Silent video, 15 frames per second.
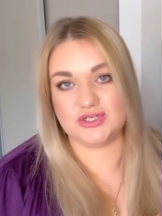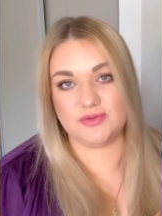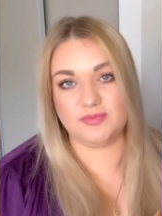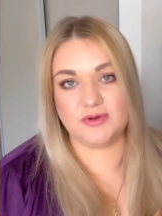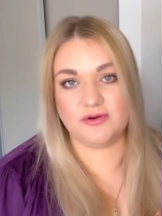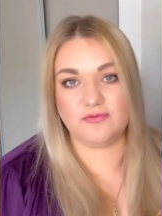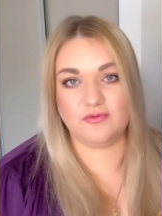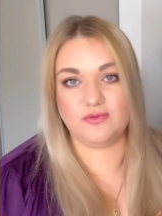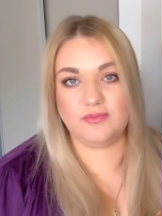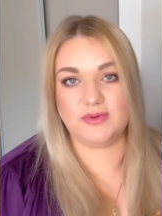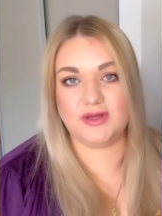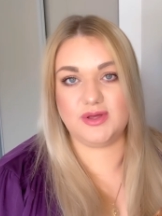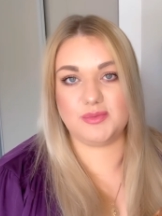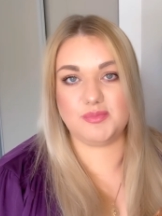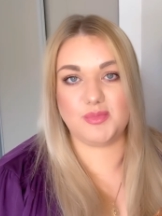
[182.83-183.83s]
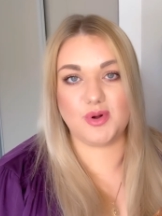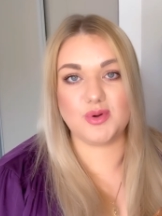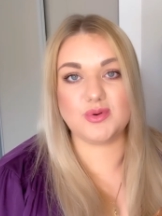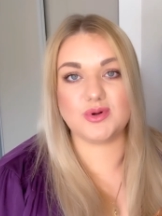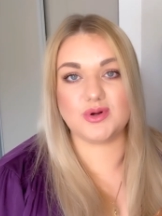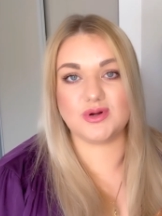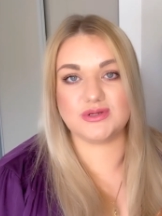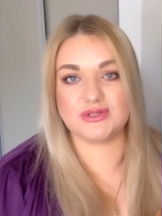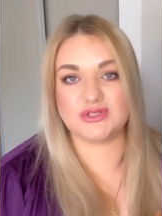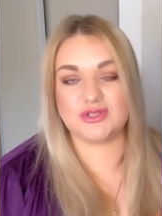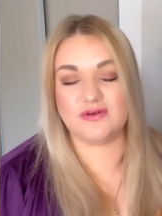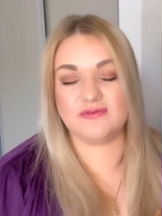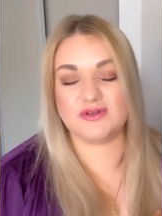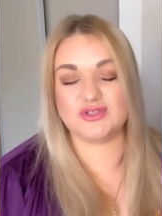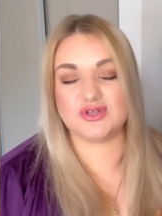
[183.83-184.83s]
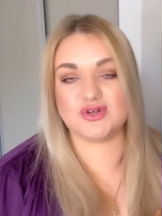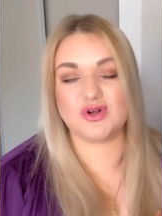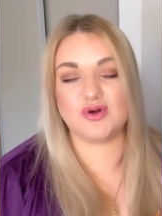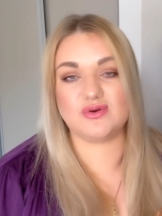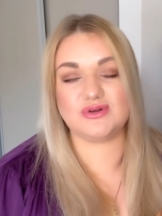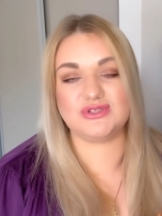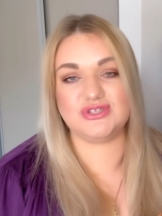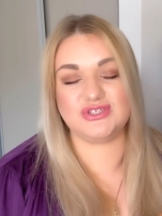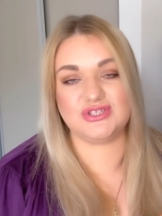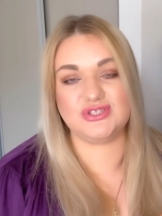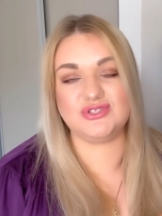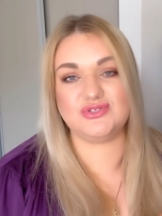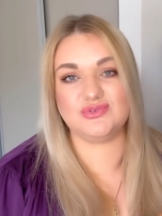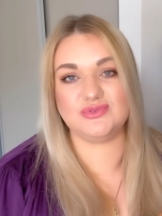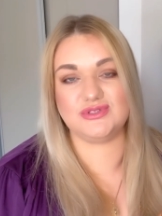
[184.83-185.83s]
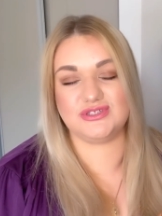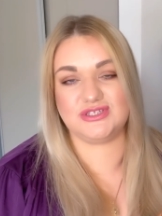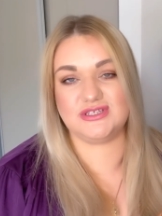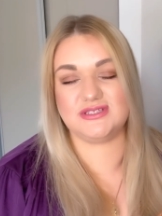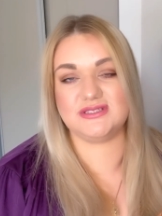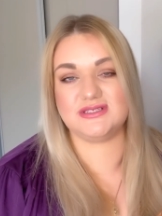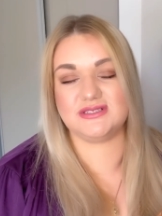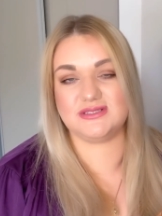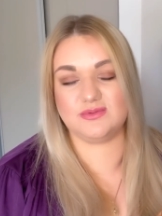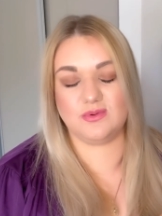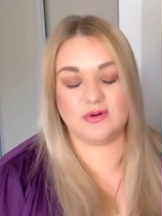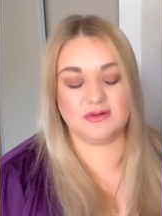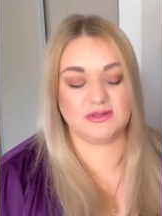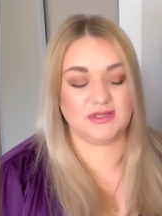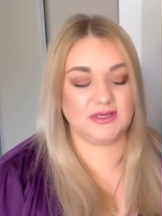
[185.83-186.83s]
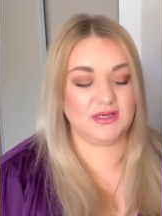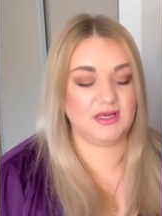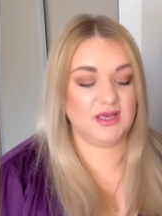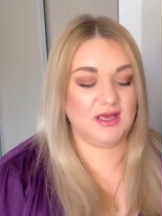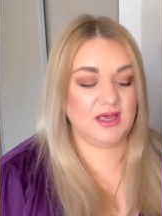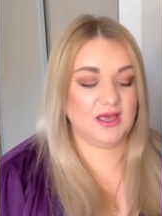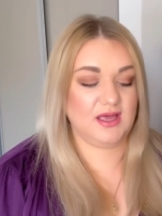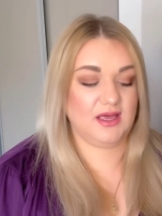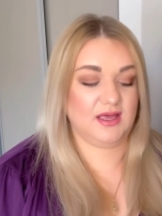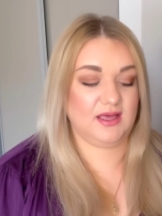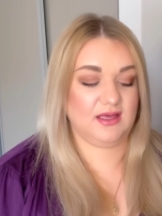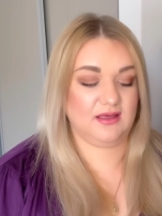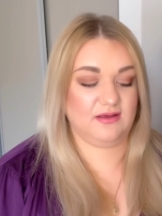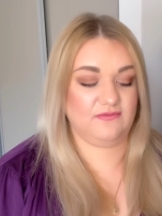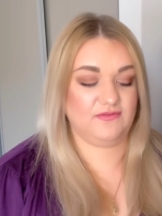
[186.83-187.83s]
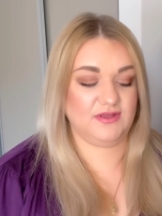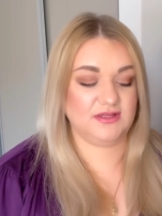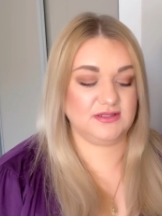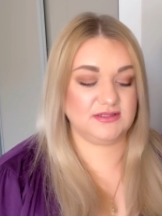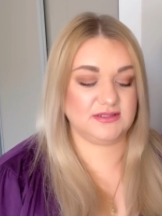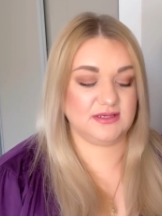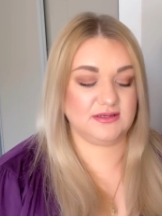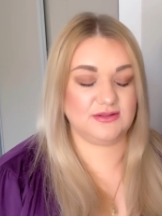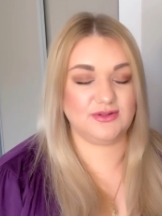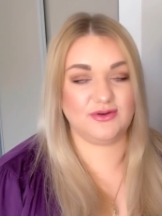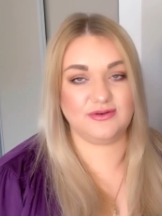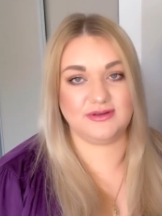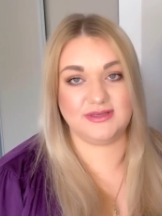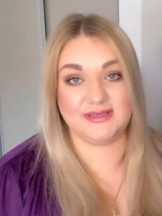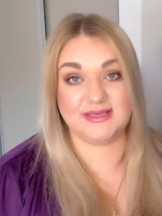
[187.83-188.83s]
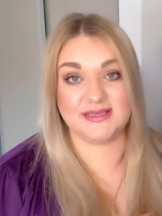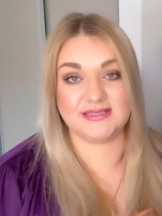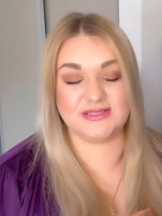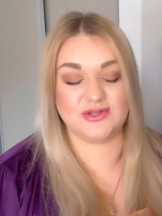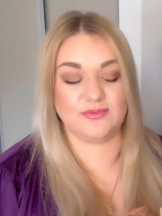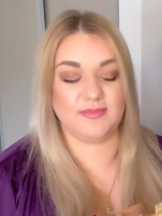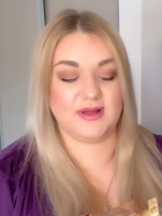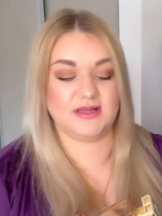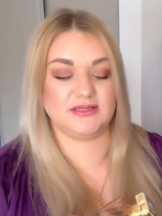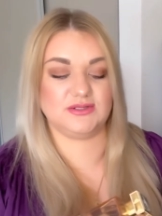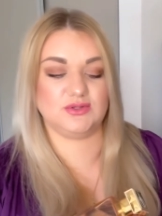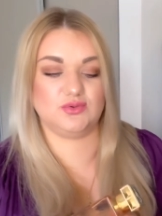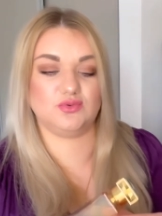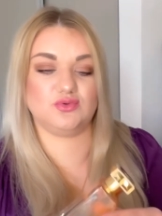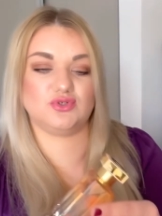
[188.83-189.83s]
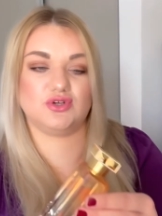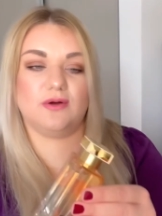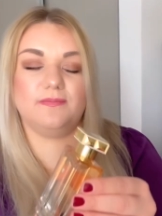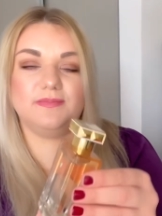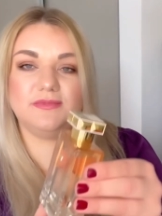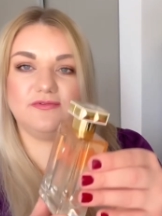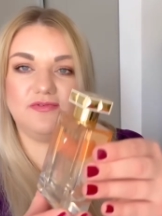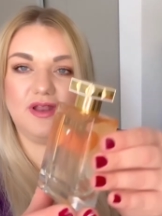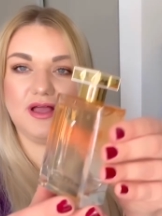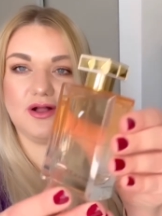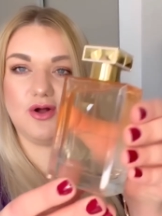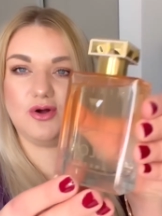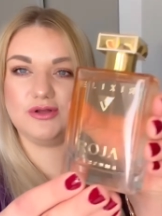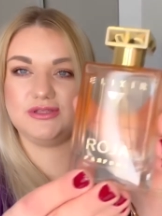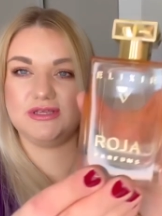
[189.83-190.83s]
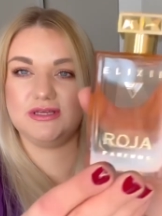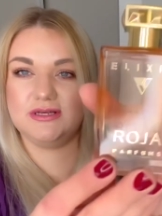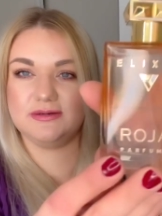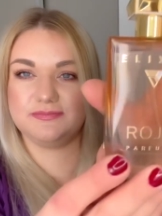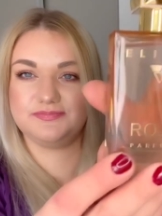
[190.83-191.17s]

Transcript: perfumy mogą kosztować około 10 tysięcy złotych, e, więc no jest to bardzo dużo. Flakonik